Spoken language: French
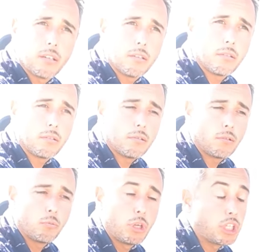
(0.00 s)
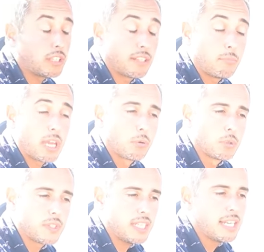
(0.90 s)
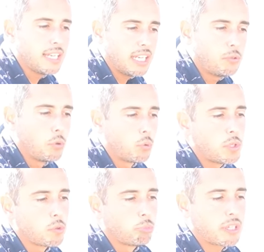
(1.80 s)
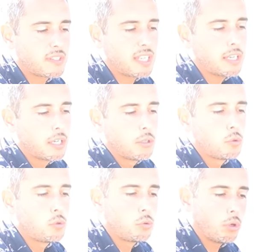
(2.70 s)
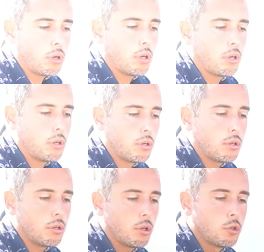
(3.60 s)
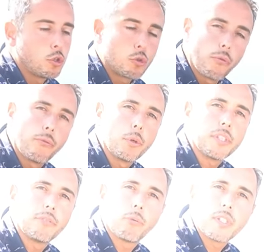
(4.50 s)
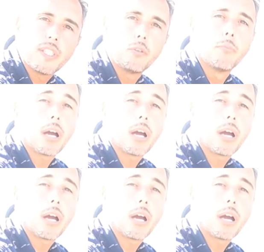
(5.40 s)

Euh, mais qui est très bien aussi. Et du coup, ils sont passés sur un, chauffe-eau cette fois-ci de